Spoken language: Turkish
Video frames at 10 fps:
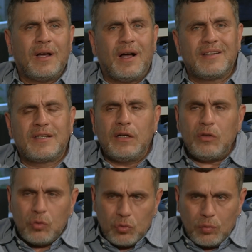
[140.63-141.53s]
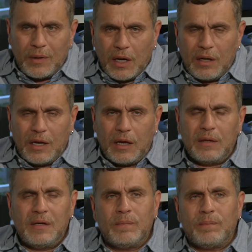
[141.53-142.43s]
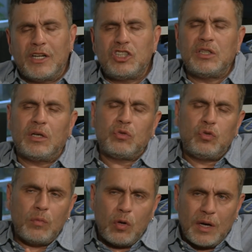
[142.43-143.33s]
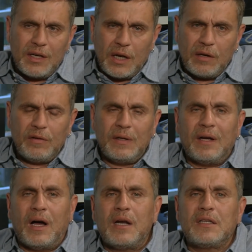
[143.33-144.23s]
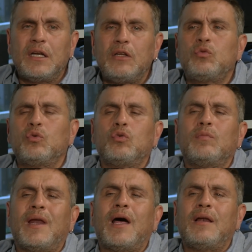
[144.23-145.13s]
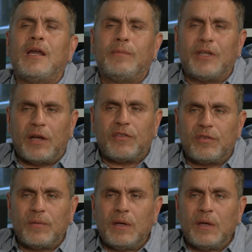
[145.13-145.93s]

Halkarı tutulmalarla başlayan tüm olaylar halkarı tutulmalarla biter.